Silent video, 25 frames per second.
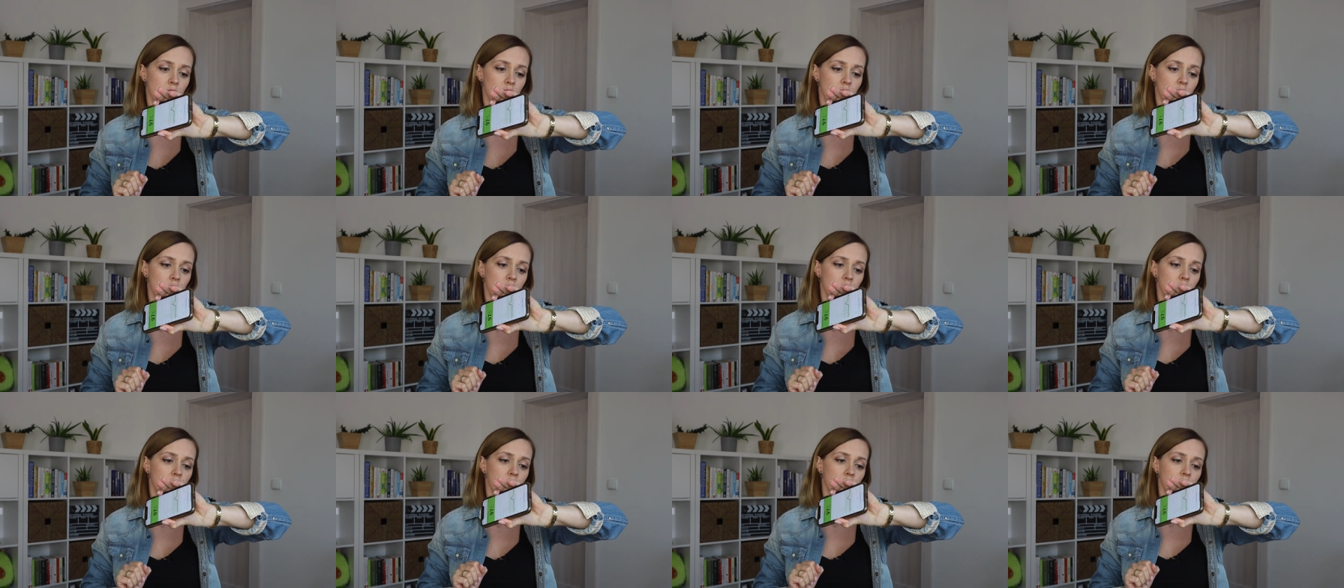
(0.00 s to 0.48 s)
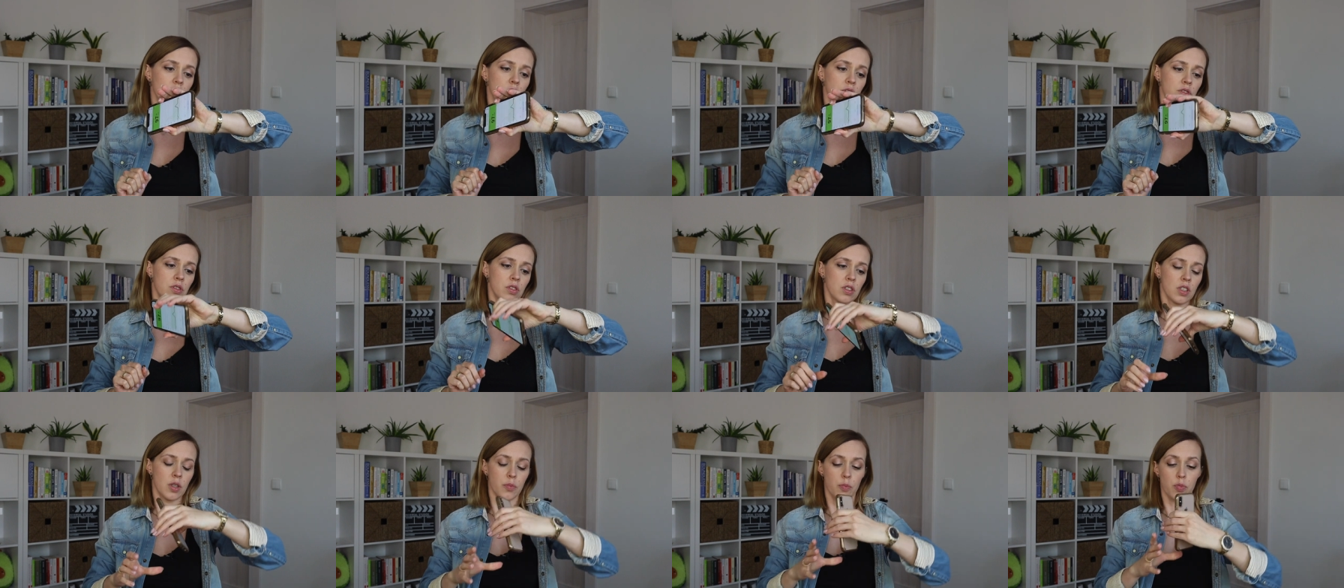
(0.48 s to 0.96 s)
e,
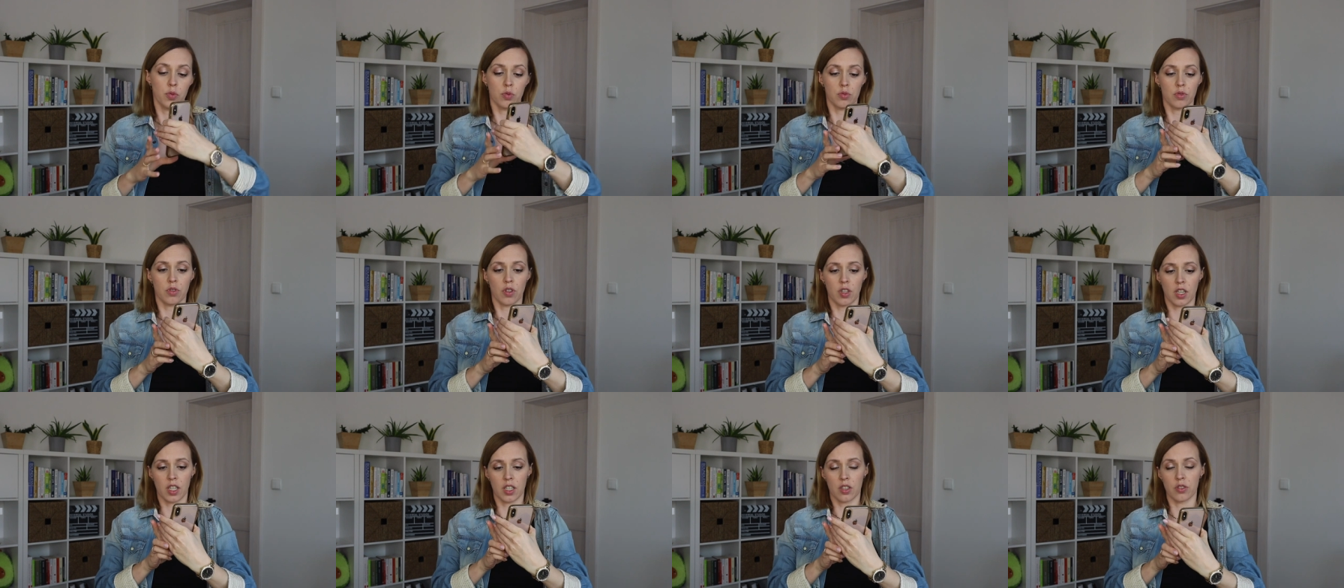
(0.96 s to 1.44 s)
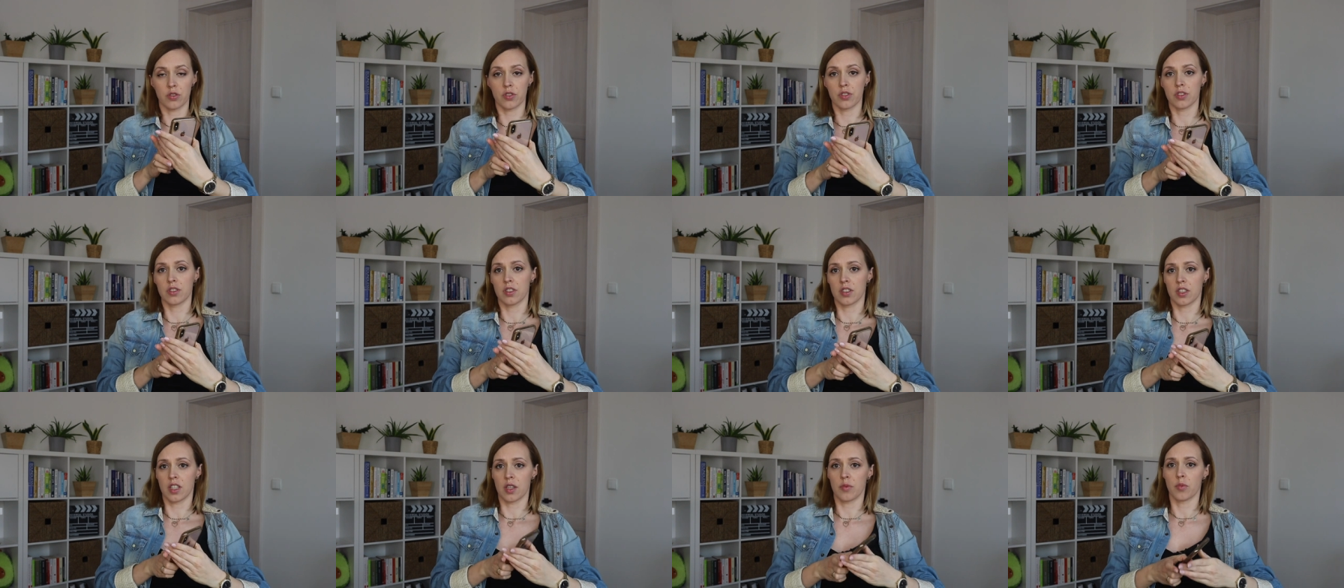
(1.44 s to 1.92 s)
godzinę, półtorej
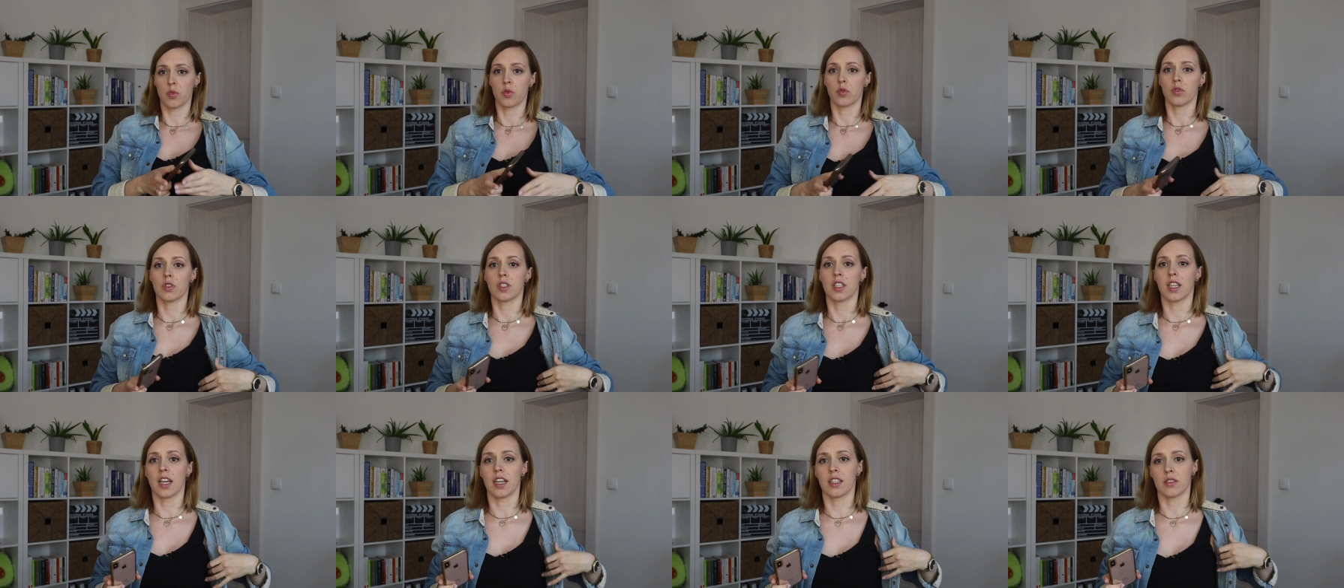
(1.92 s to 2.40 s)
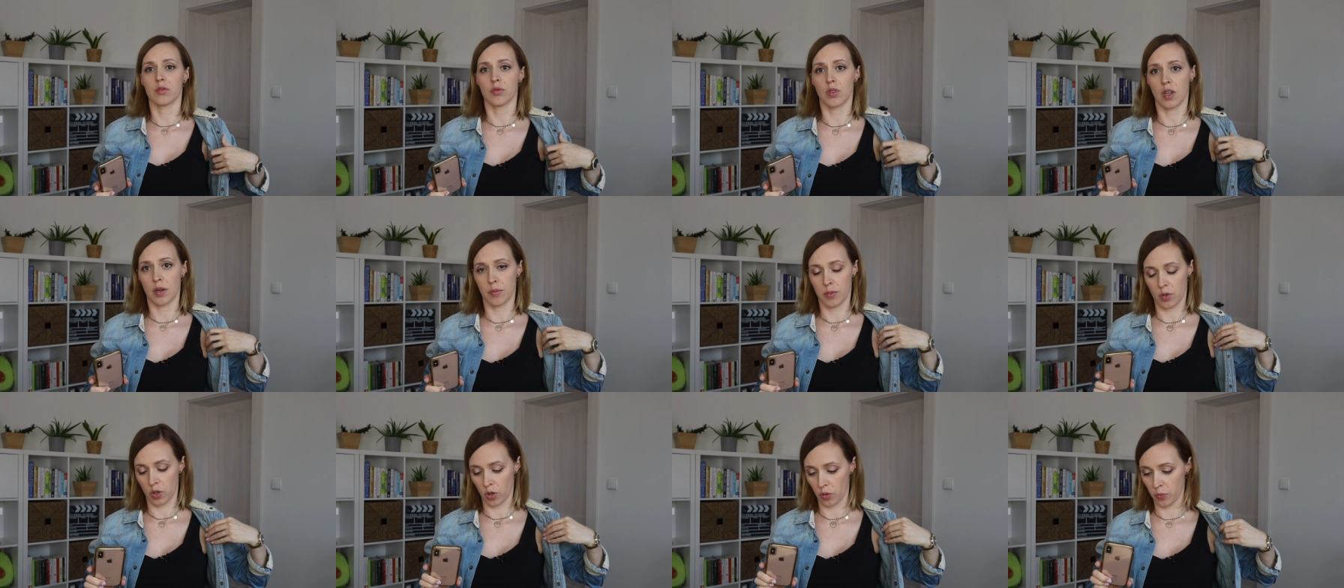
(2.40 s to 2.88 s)
godziny temu
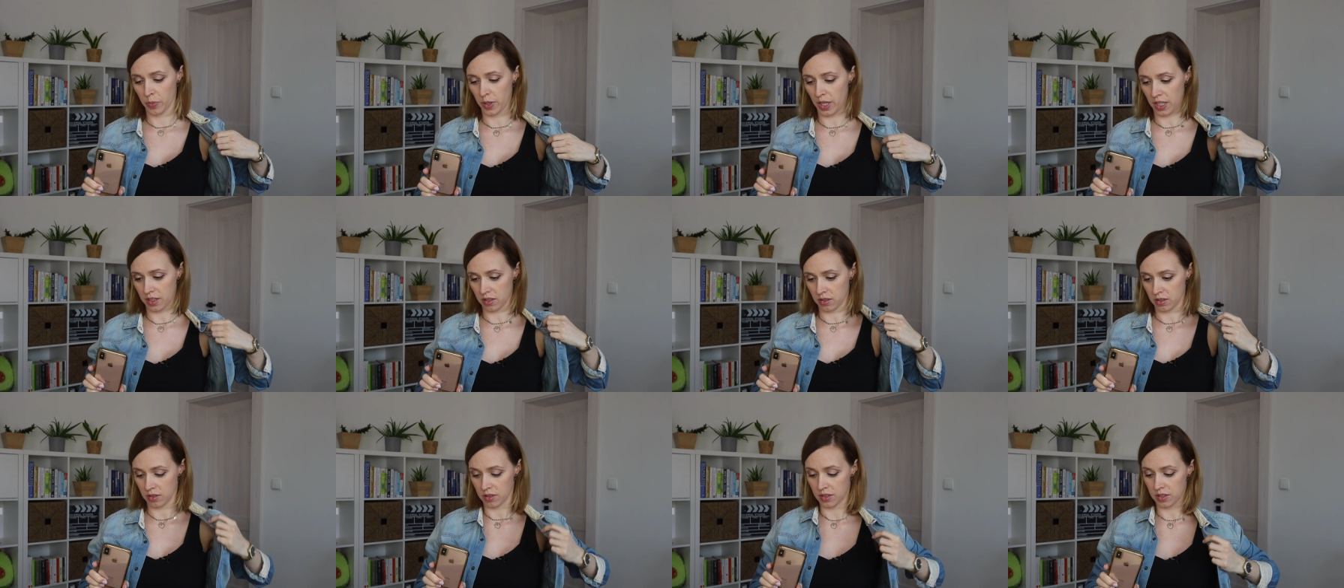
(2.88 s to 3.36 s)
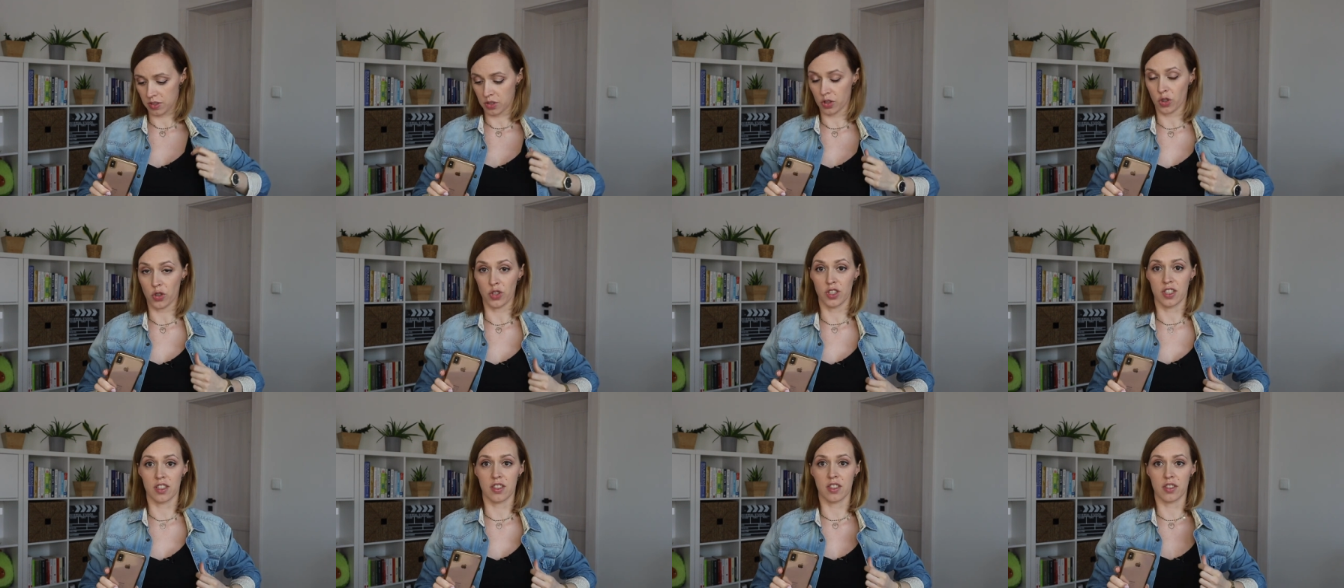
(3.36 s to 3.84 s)
jadłam obiad,
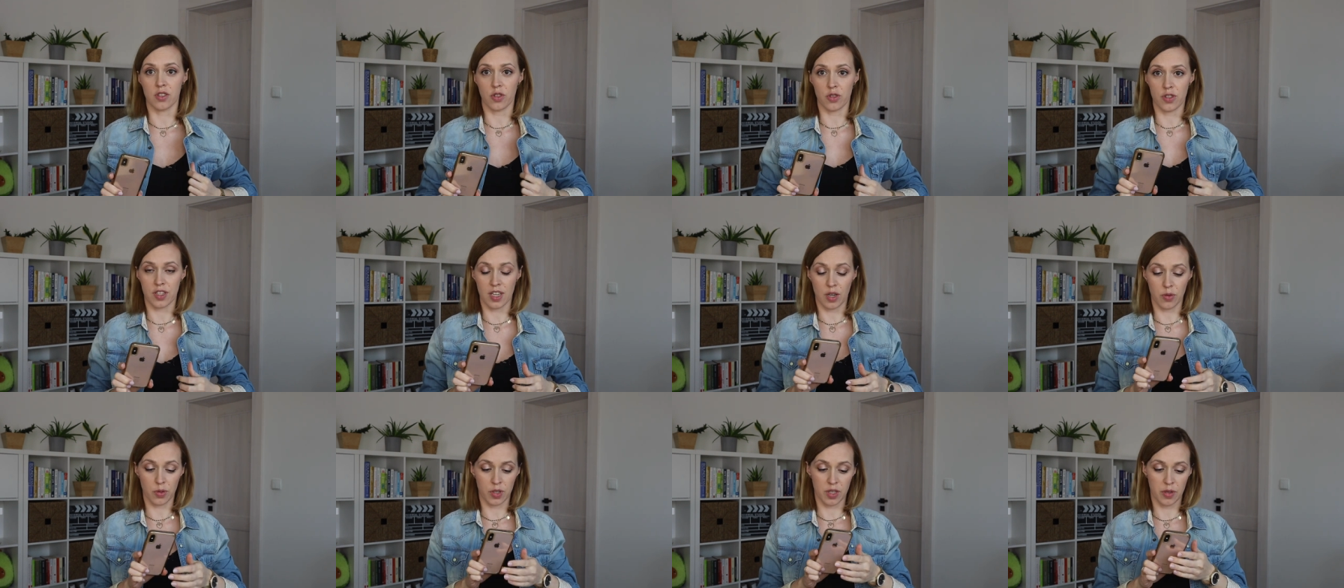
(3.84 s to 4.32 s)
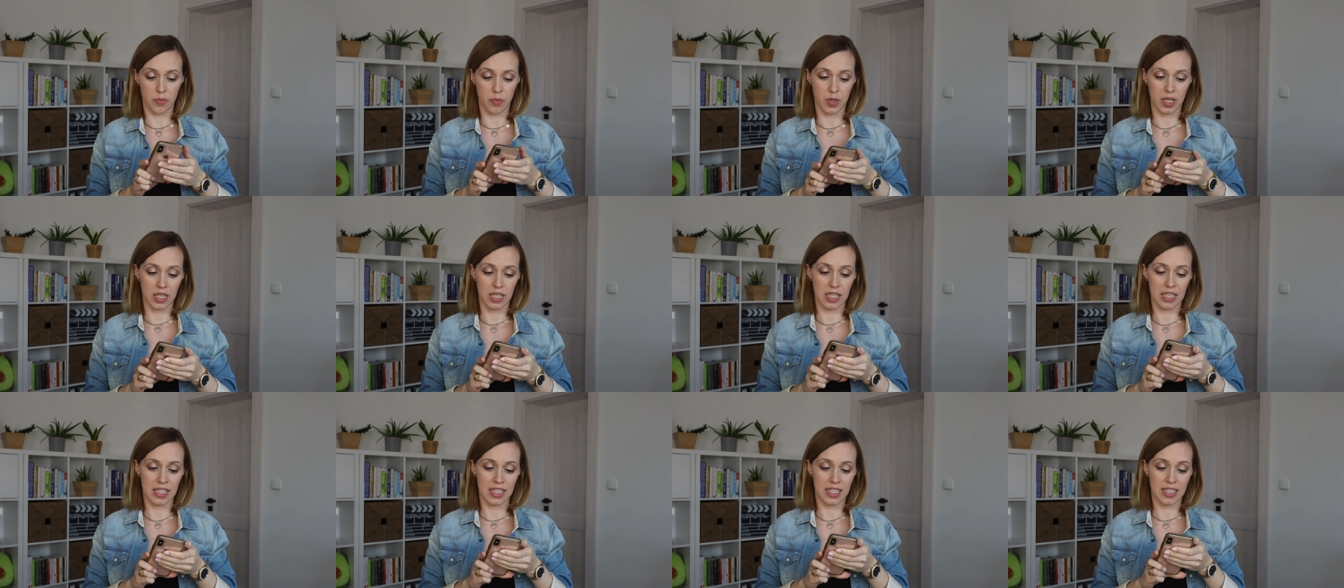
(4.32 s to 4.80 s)
to jest to całkiem
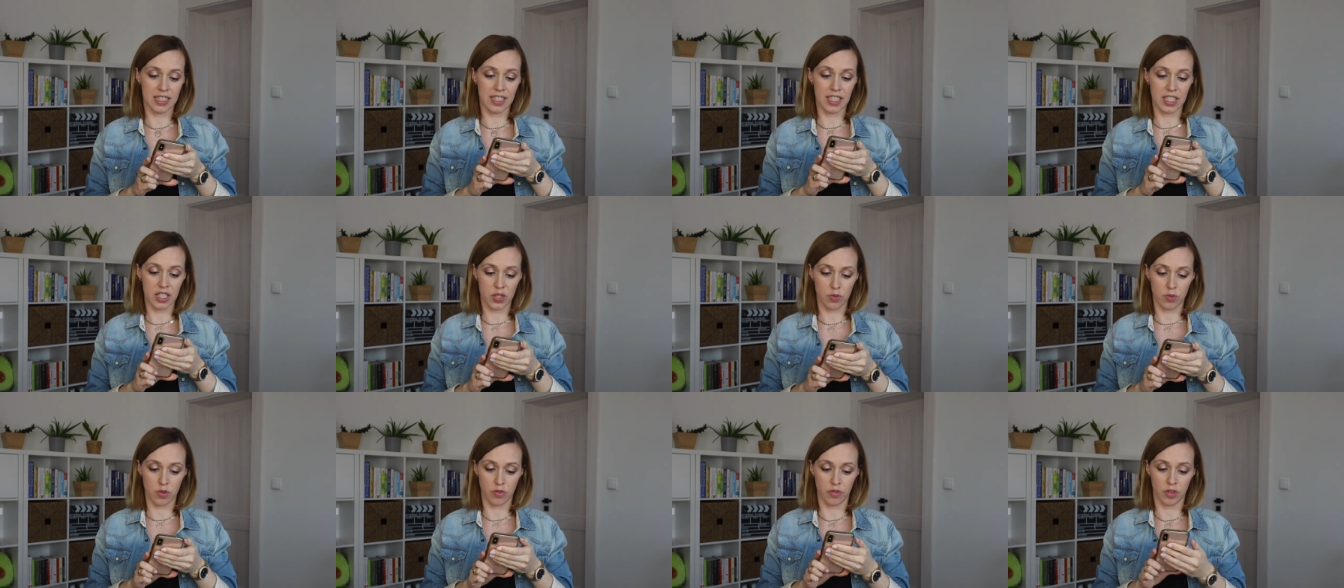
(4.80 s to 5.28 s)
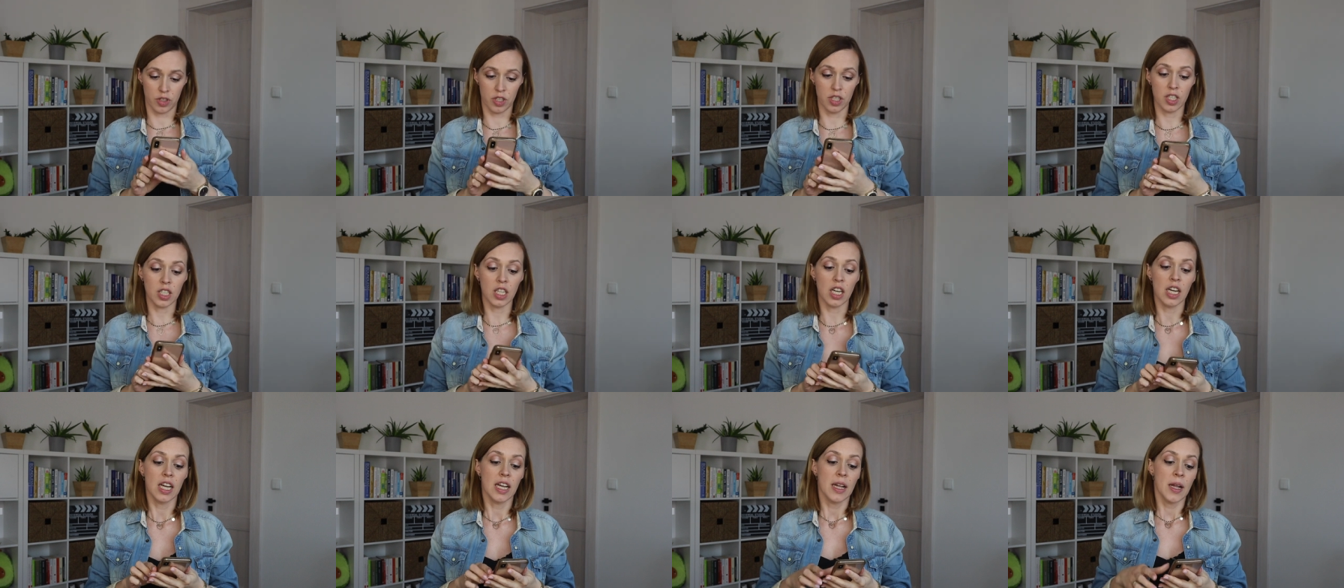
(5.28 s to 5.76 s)
e, niezły
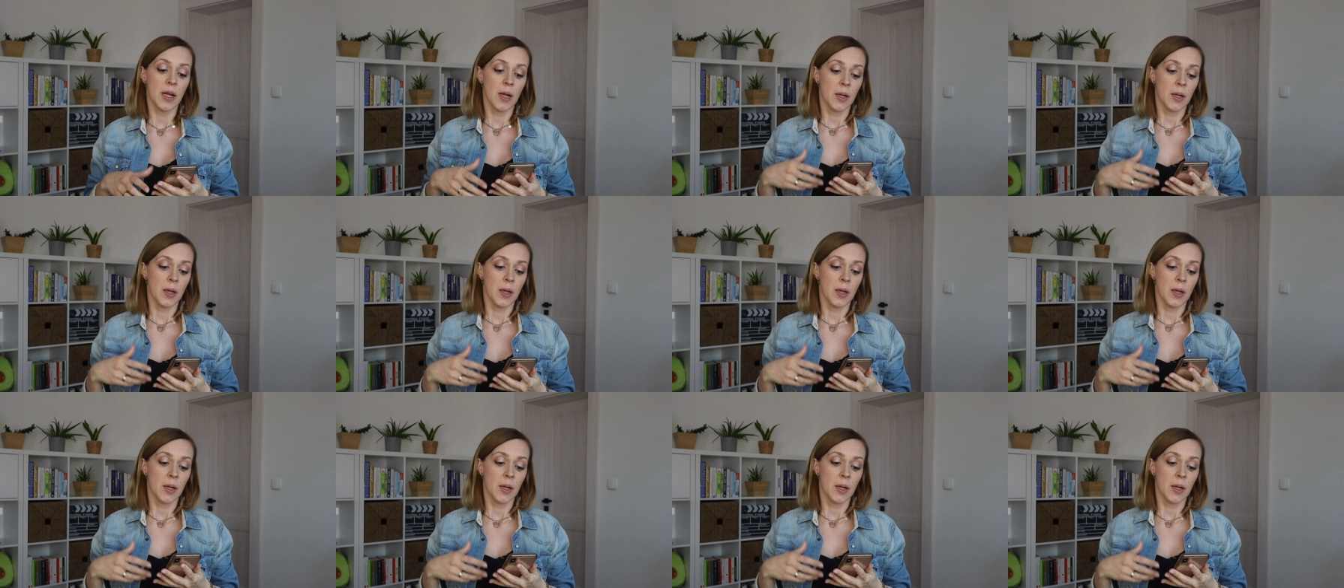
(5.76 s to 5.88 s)
wynik.